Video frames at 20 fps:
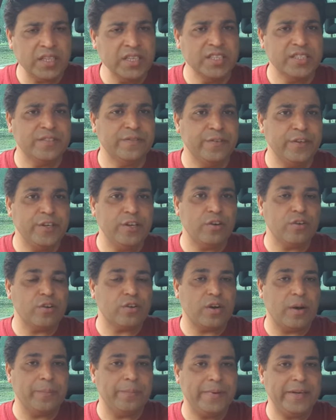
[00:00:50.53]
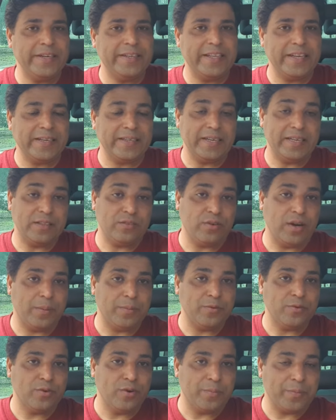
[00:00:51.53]
इस वीडियो को कंप्लीट देखना तो आप
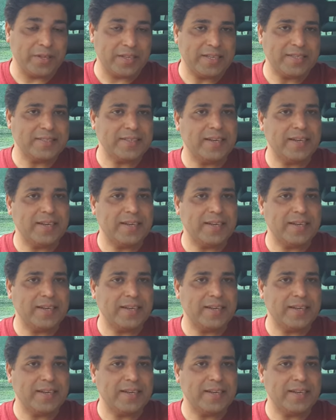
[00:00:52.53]
लोगों को पता